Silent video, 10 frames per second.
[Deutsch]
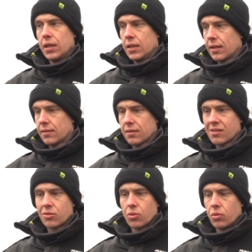Jetzt ist
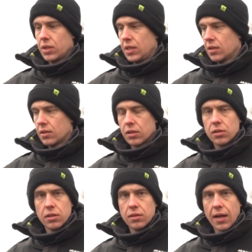es so, hier
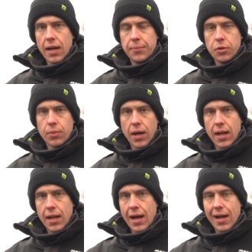treibt
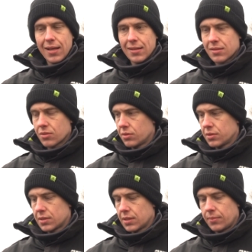überall Eis
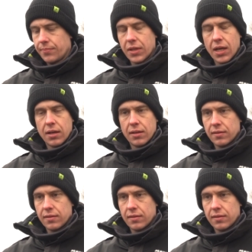und ähm, ja,